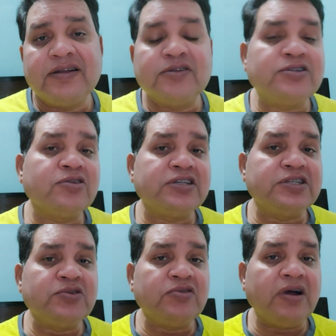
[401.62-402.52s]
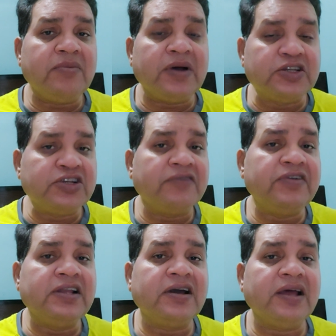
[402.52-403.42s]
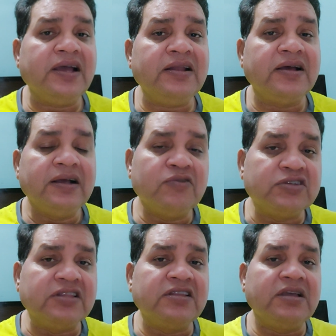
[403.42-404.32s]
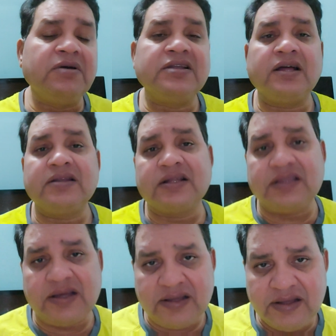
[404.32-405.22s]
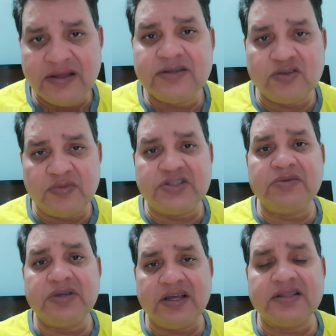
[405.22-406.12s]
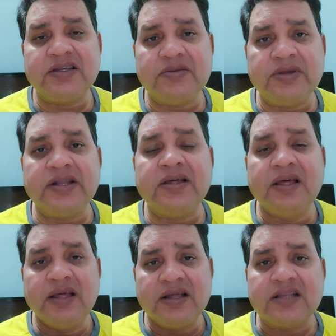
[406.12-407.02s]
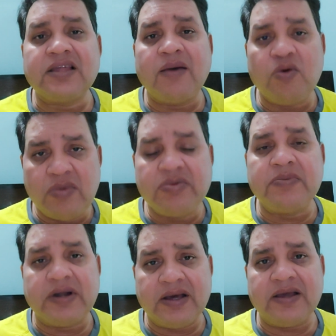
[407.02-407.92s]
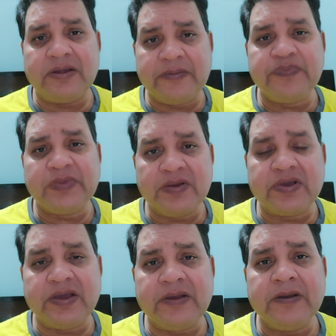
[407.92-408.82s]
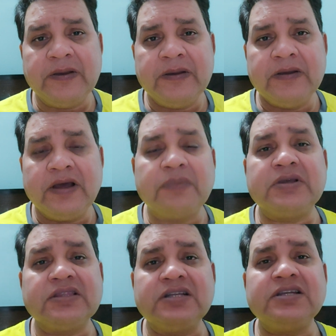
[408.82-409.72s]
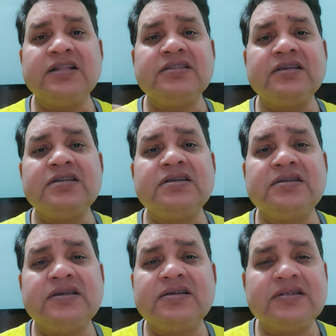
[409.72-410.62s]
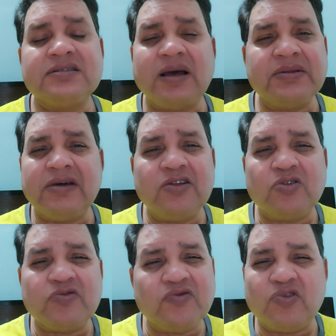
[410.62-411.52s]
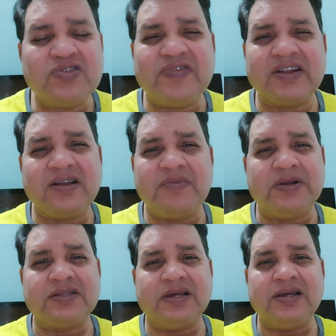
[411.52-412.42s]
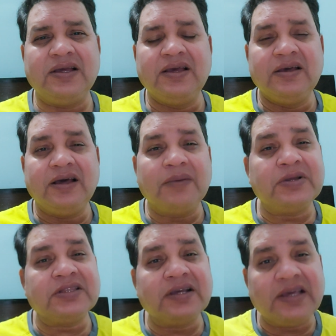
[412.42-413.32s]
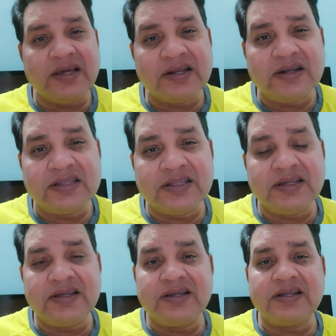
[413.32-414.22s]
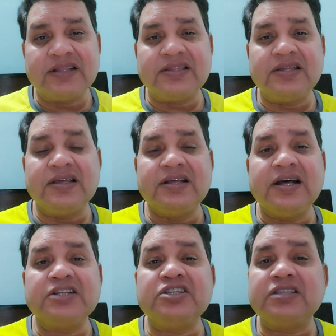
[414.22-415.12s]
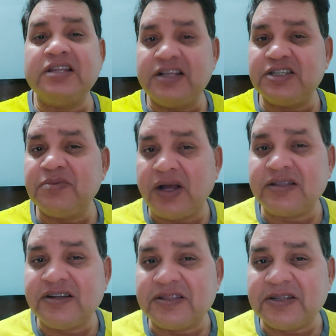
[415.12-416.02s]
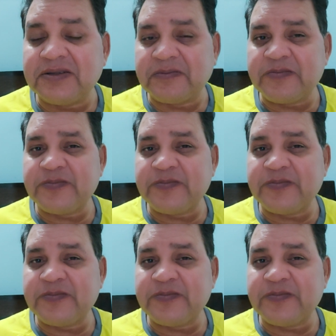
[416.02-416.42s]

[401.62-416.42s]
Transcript: दोस्तों किसी को आप अच्छा फील कराएं ना वो ज़िंदगी भर याद रखता है सुंदर जी भी कहते हैं और मैंने किताबों में भी पढ़ा है ओके आप कितना जानते हैं ये सामने वाले को कुछ फ़र्क नहीं पड़ता है आप कितना केयर करते हैं कितने अच्छे तरीके से बात करते हैं